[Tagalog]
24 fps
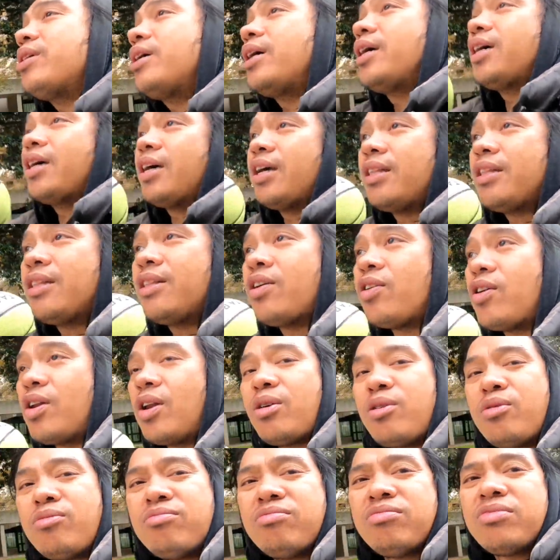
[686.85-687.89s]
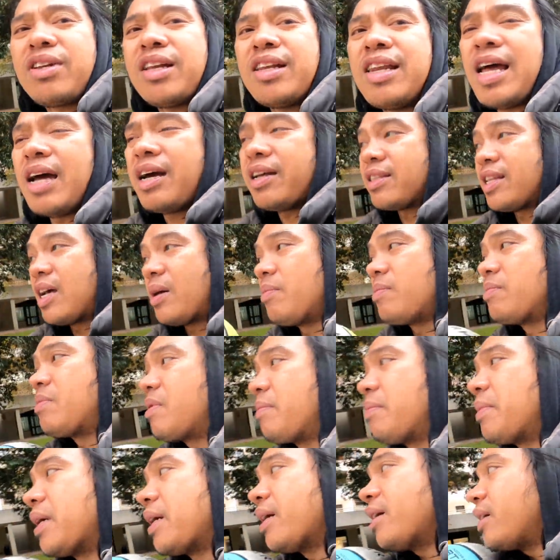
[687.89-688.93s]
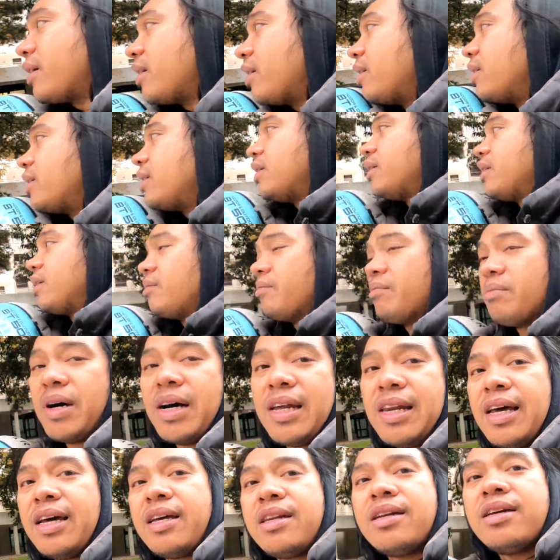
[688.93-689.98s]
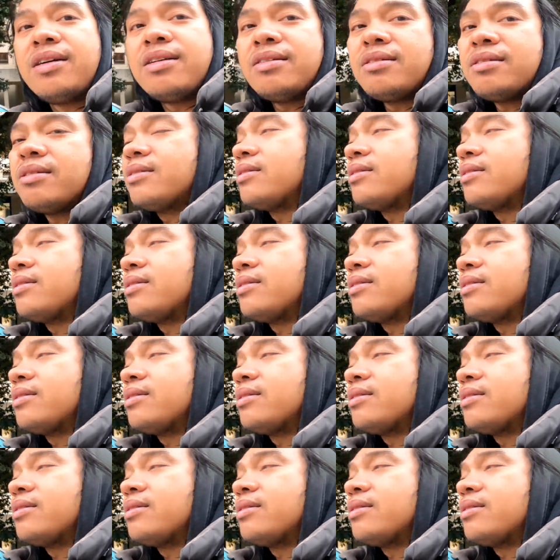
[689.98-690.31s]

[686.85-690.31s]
and hindi ko lang kung saan lakad namin mamaya. Bahala na.